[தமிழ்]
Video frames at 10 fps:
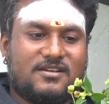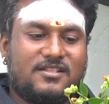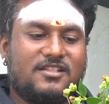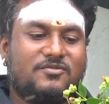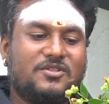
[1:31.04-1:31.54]

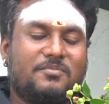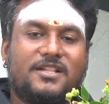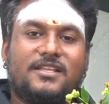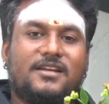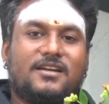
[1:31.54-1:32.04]
அதாவது வந்து
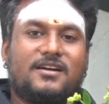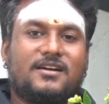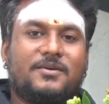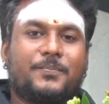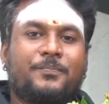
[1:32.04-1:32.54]
பார்த்தீங்கன்னா
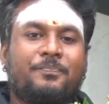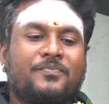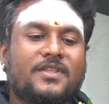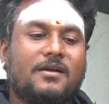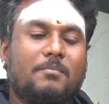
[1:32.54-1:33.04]

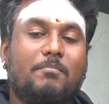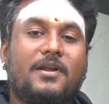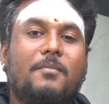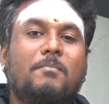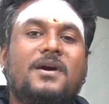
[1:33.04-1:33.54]

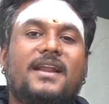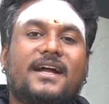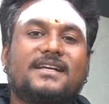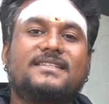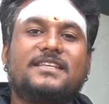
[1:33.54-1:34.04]
பிரம்ம
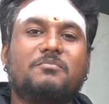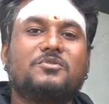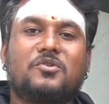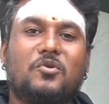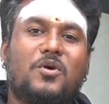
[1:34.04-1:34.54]

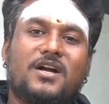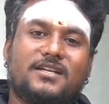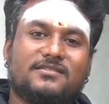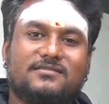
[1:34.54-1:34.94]
ரகசியம்னு சொல்லுவாங்க